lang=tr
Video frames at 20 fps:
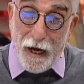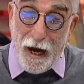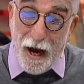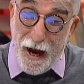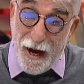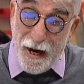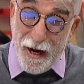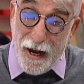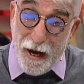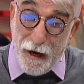
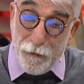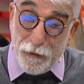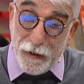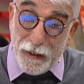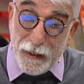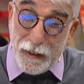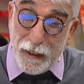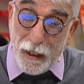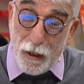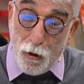hala
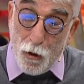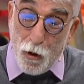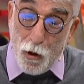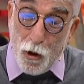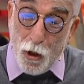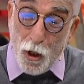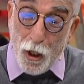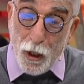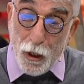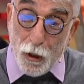bizde
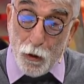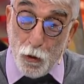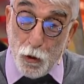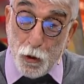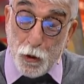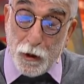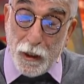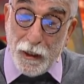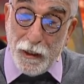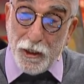o
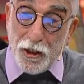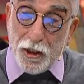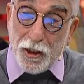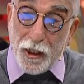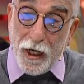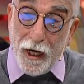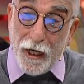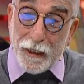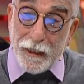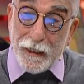ustalık
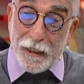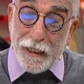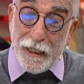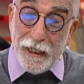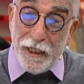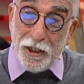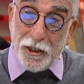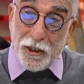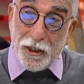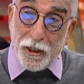çıraklık
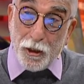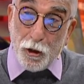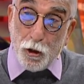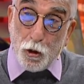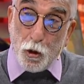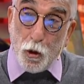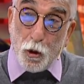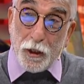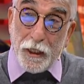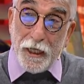ilişkisi
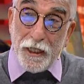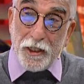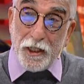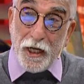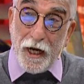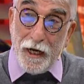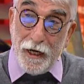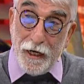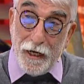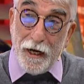çok
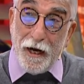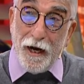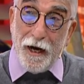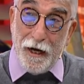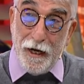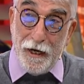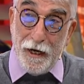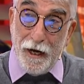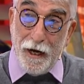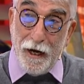geçerli
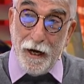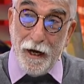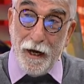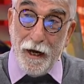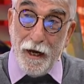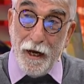hala.